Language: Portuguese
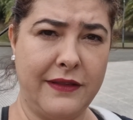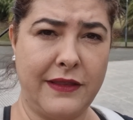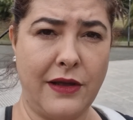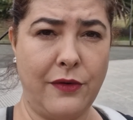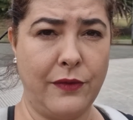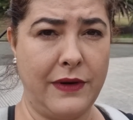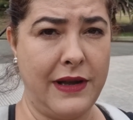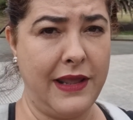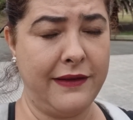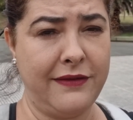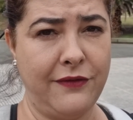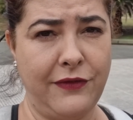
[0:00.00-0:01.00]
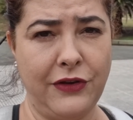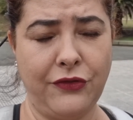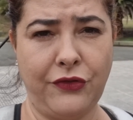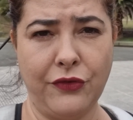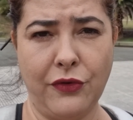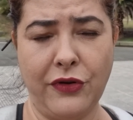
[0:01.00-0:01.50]
Então, nesse
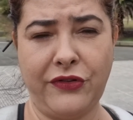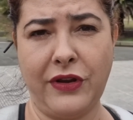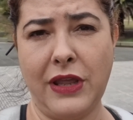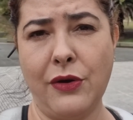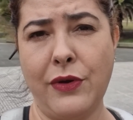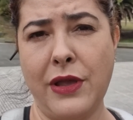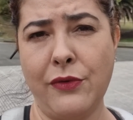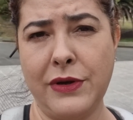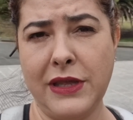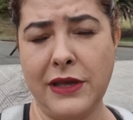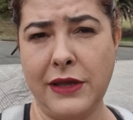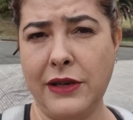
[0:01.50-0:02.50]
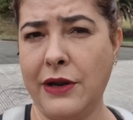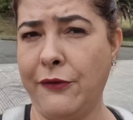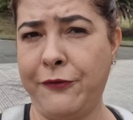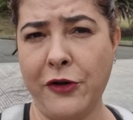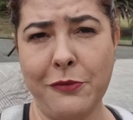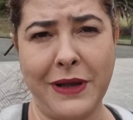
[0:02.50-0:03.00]
vídeo de hoje, eu reuni, e não
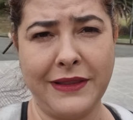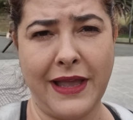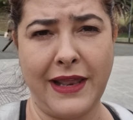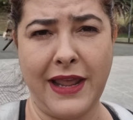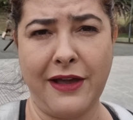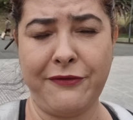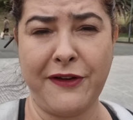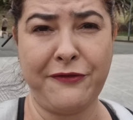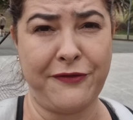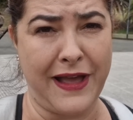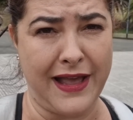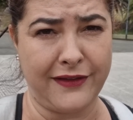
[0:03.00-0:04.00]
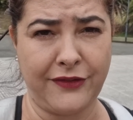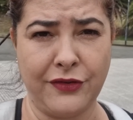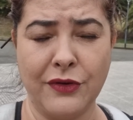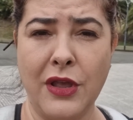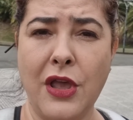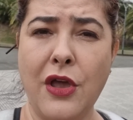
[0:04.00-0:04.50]
foi uma tarefa fácil,
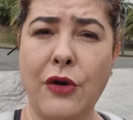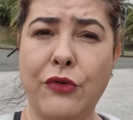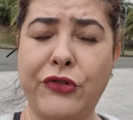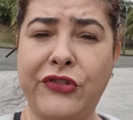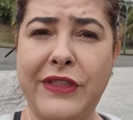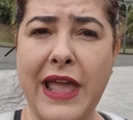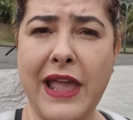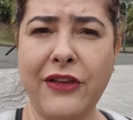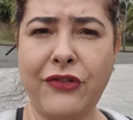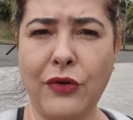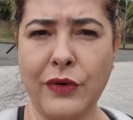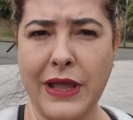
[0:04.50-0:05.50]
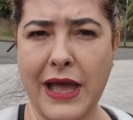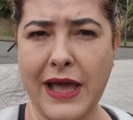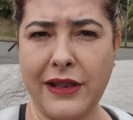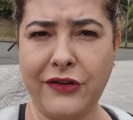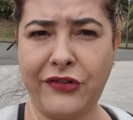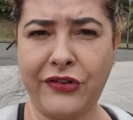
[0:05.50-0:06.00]
os 10
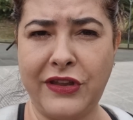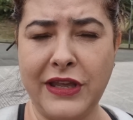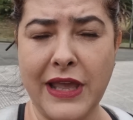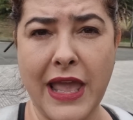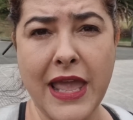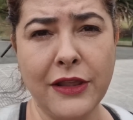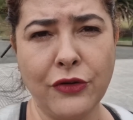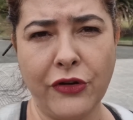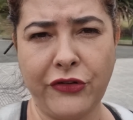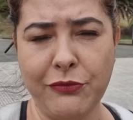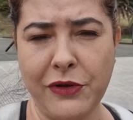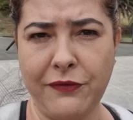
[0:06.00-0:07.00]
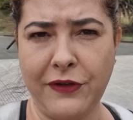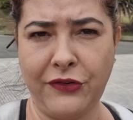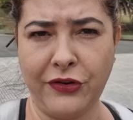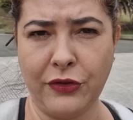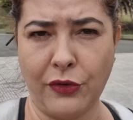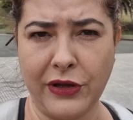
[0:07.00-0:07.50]
lugares que em
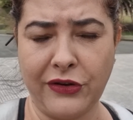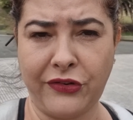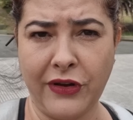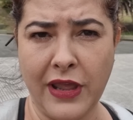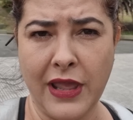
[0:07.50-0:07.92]
2022